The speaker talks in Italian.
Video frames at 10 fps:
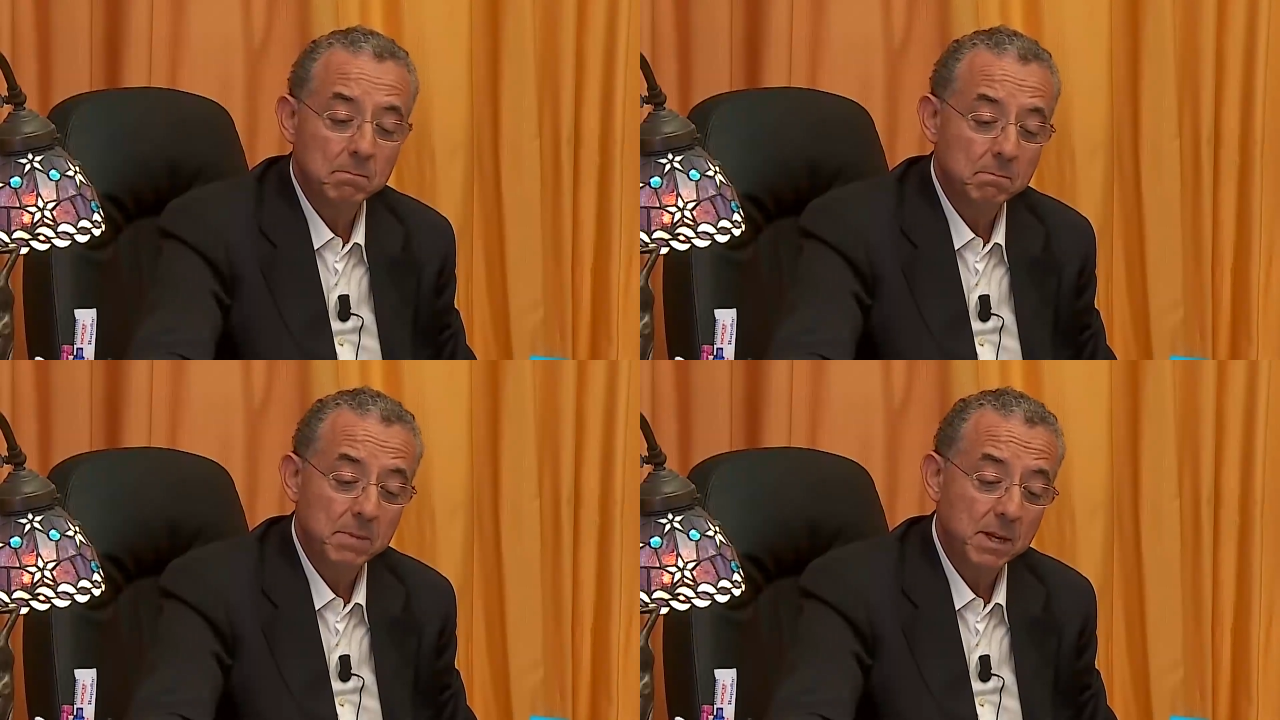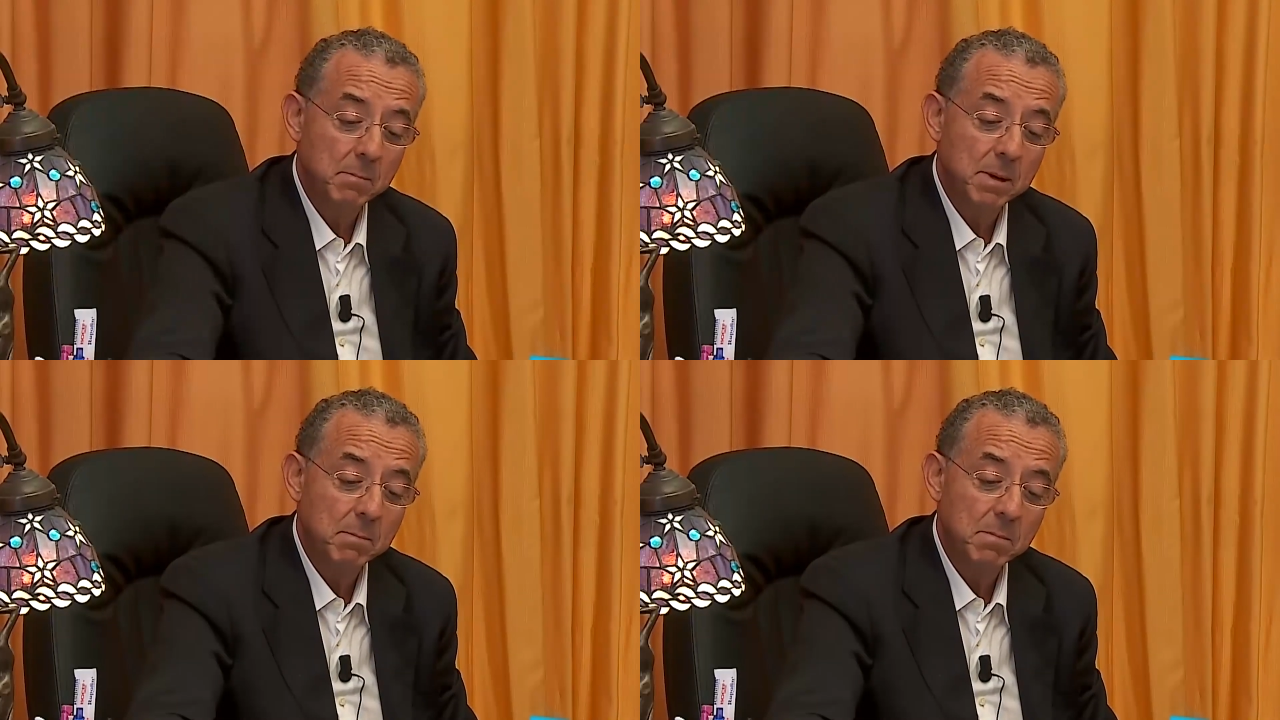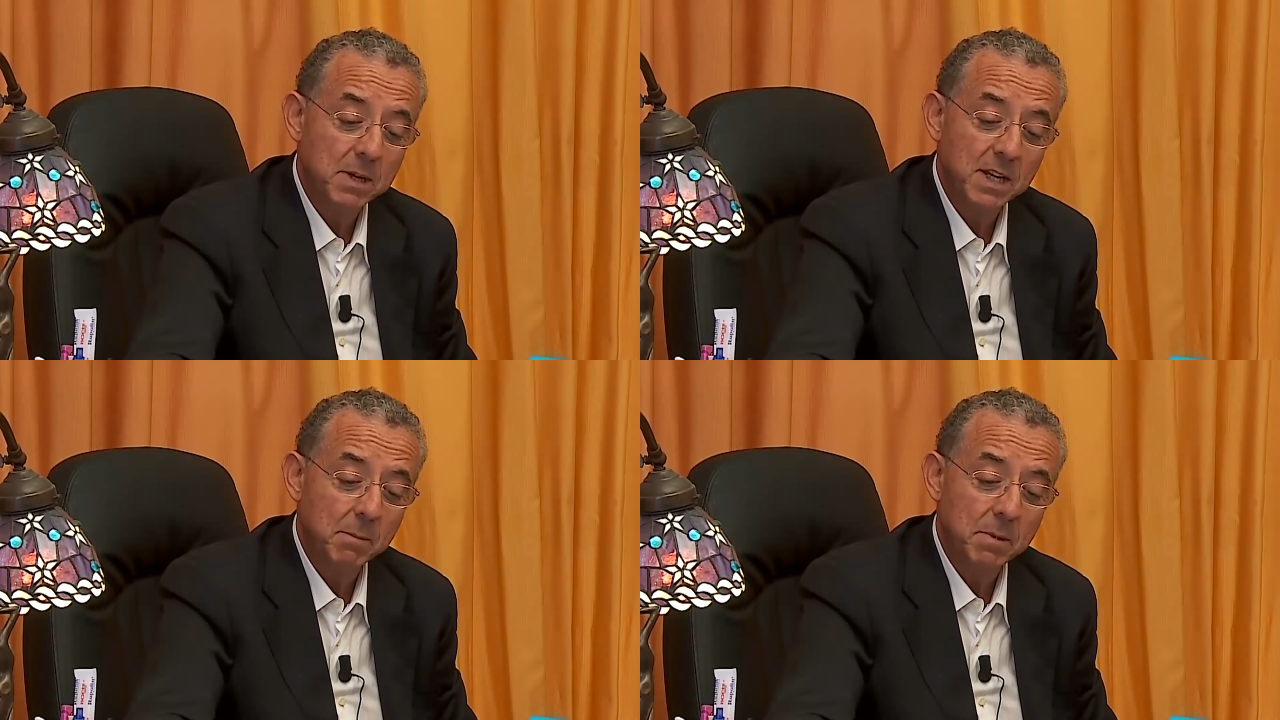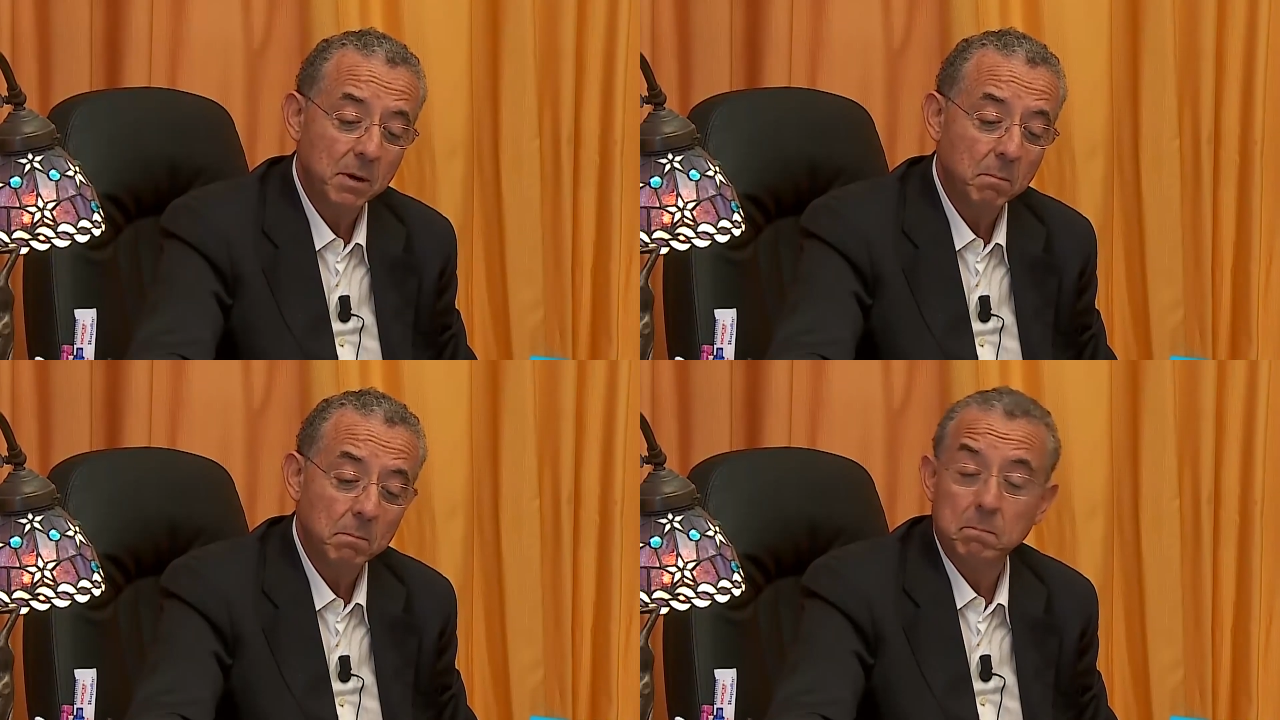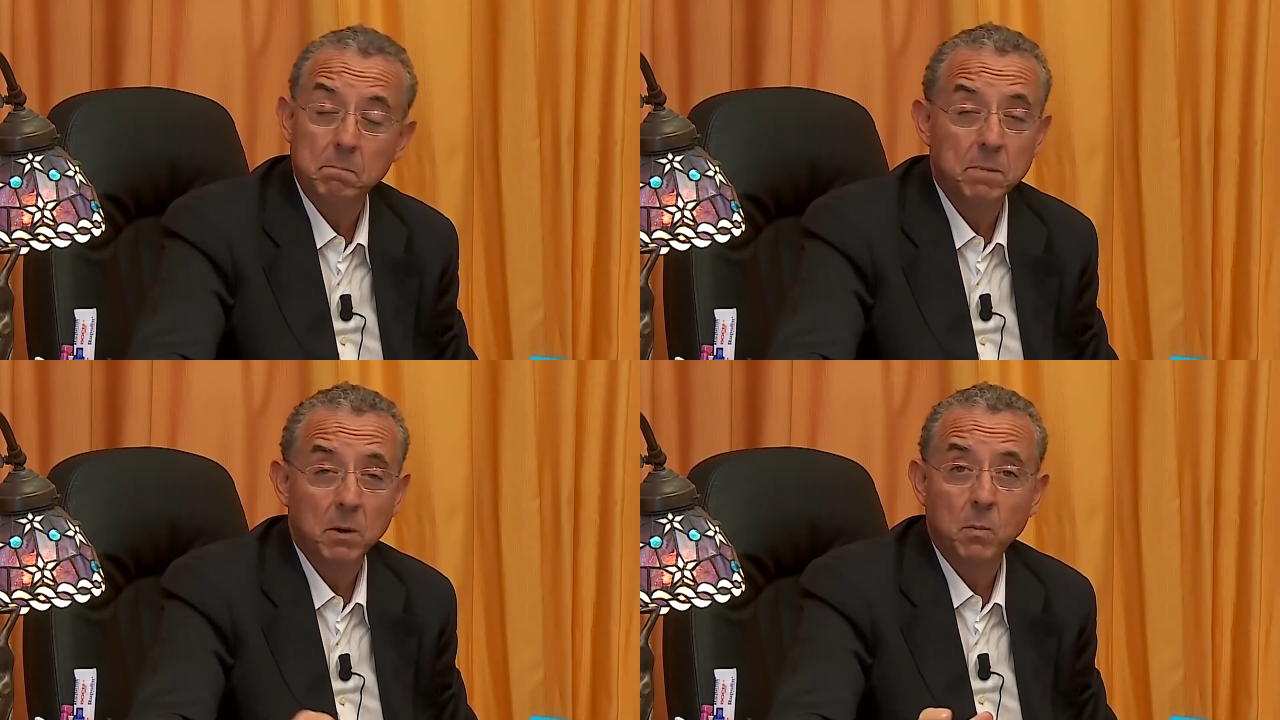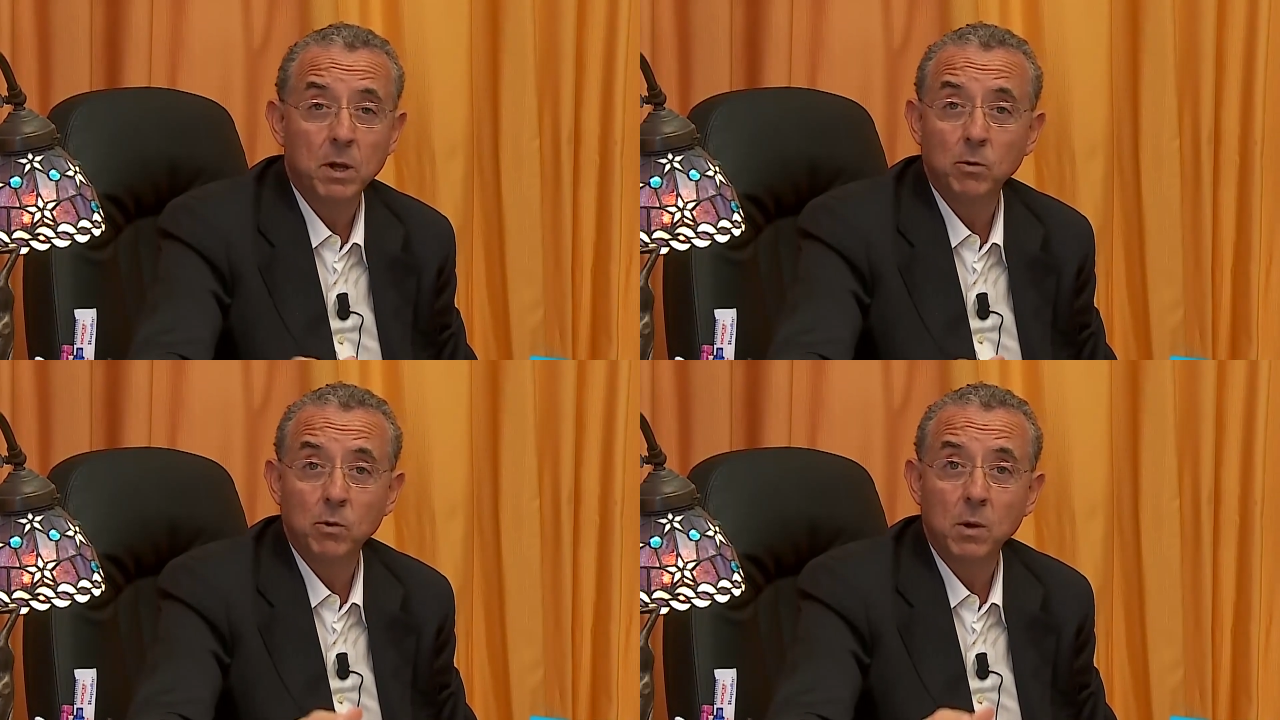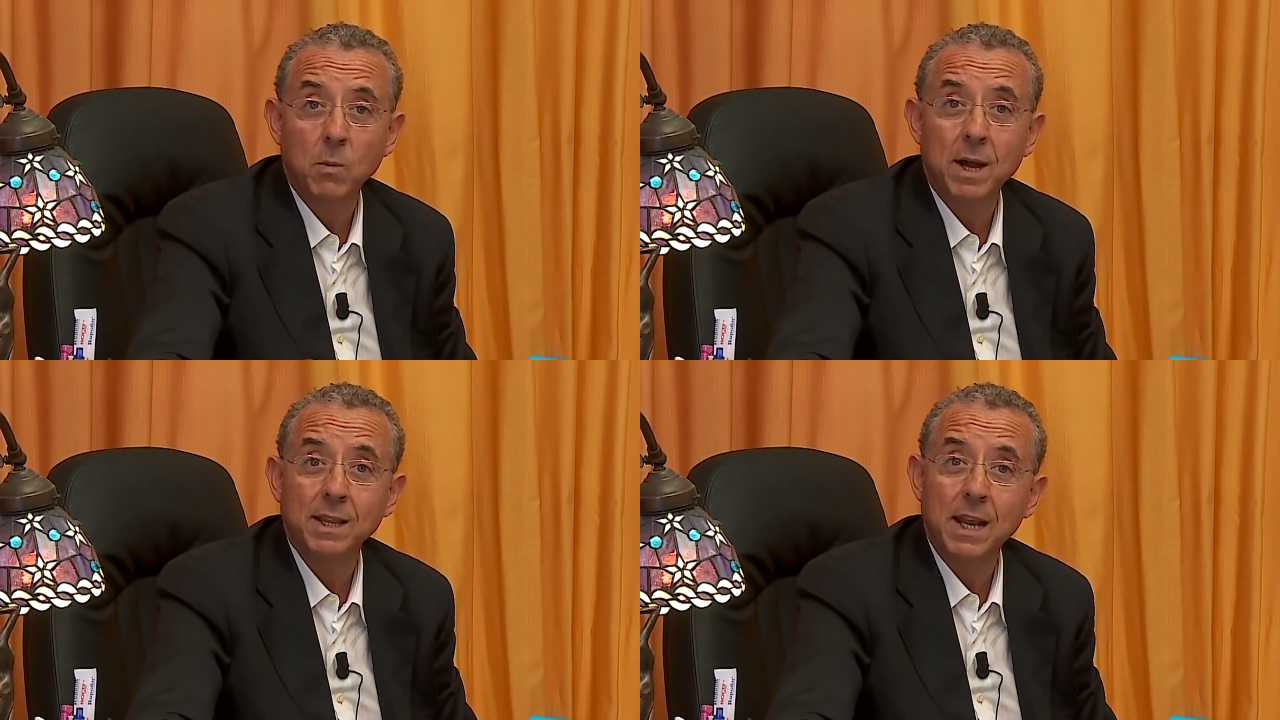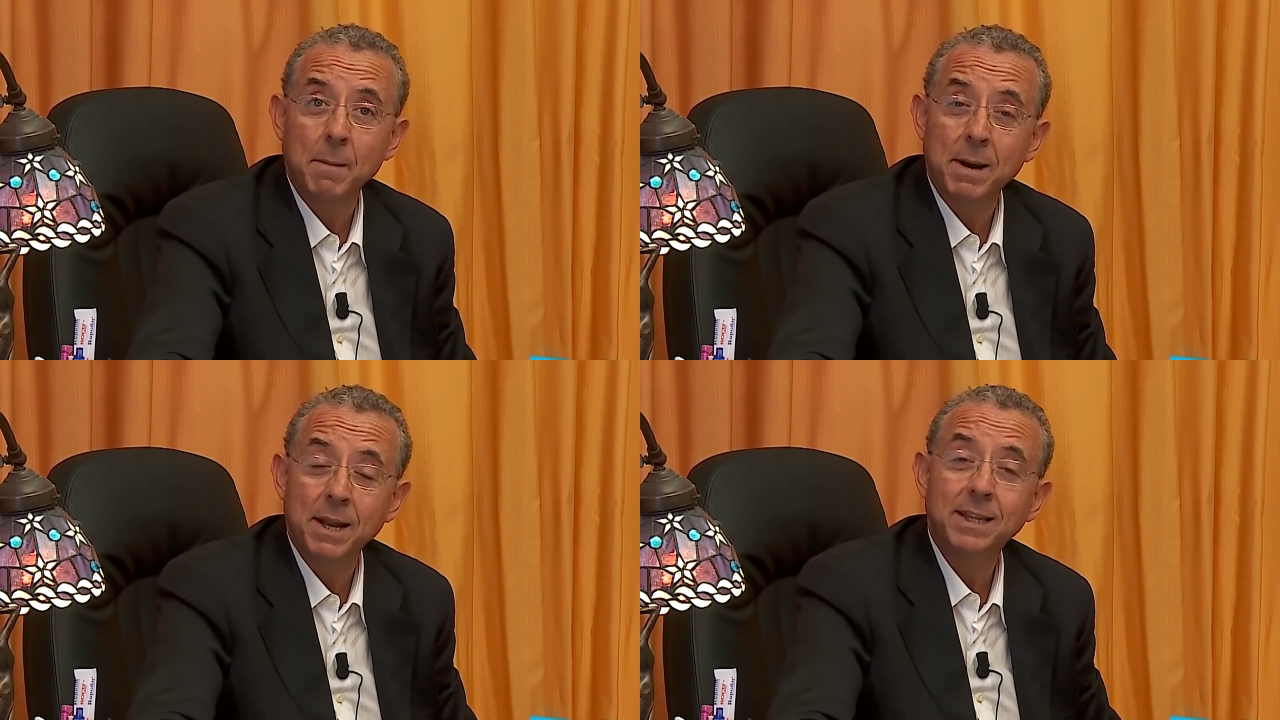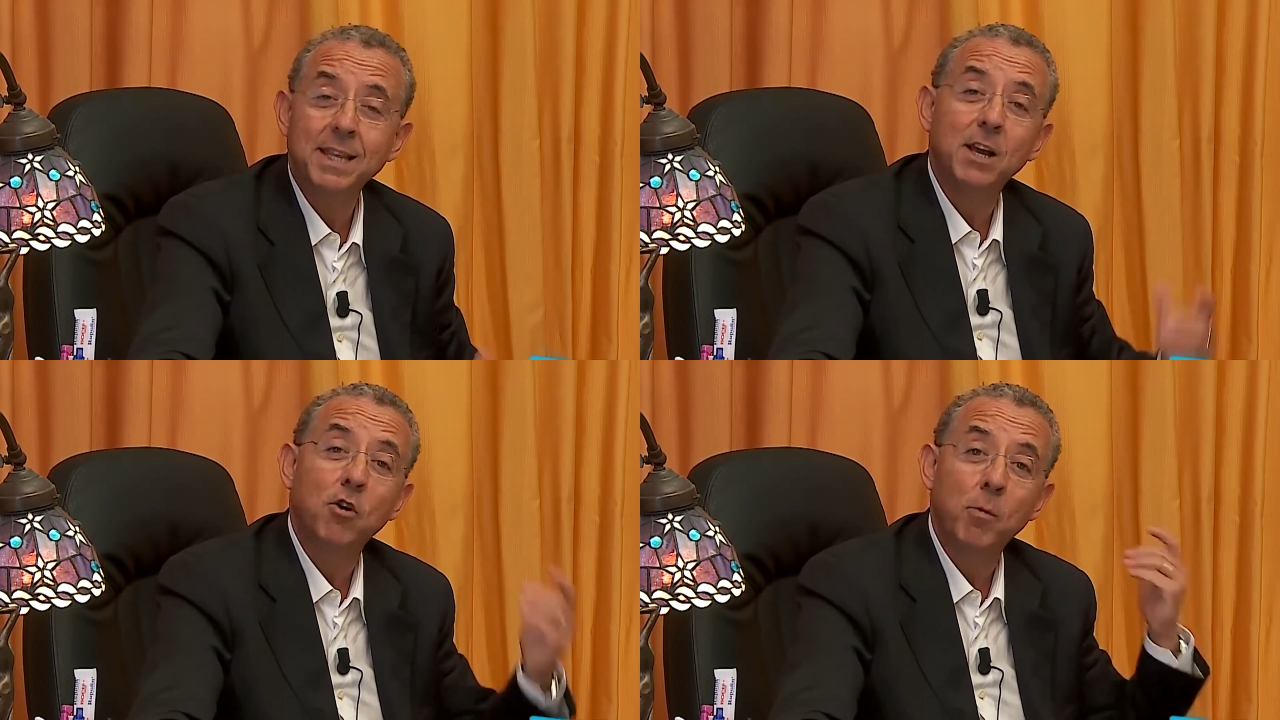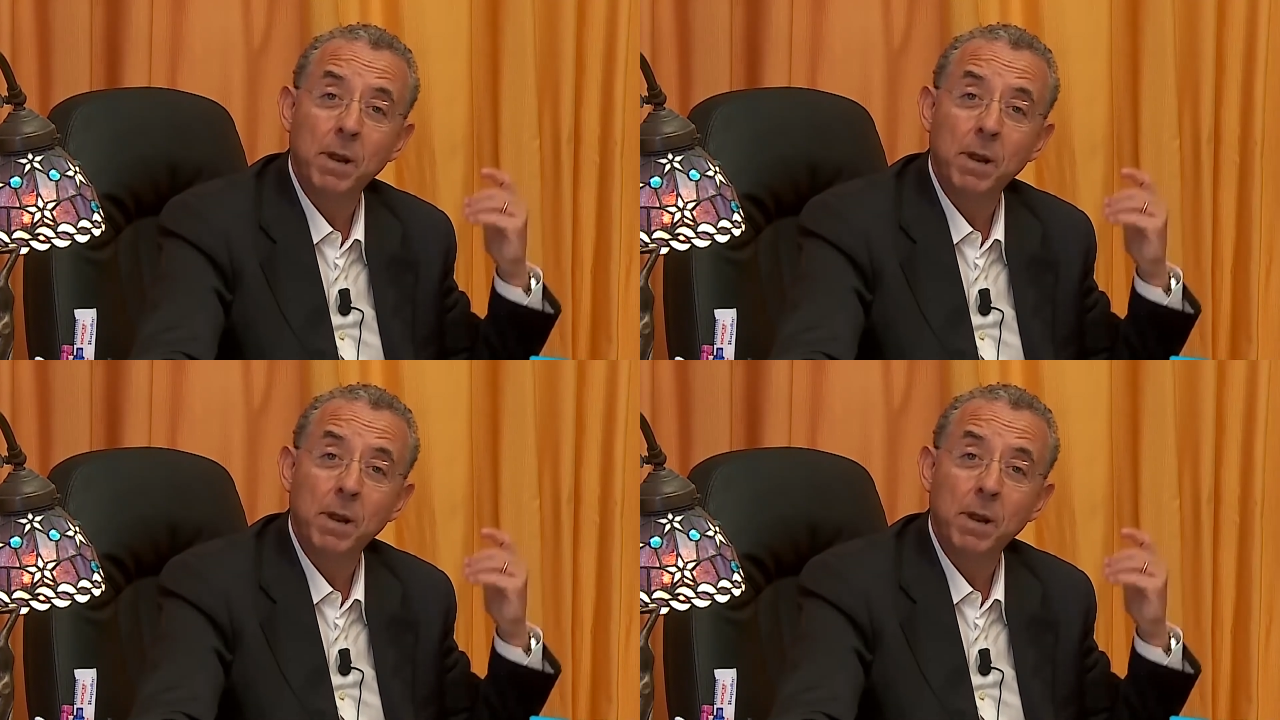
Carlo Gilistro, Movimento 5 Stelle, in merito all'imminente arrivo in aula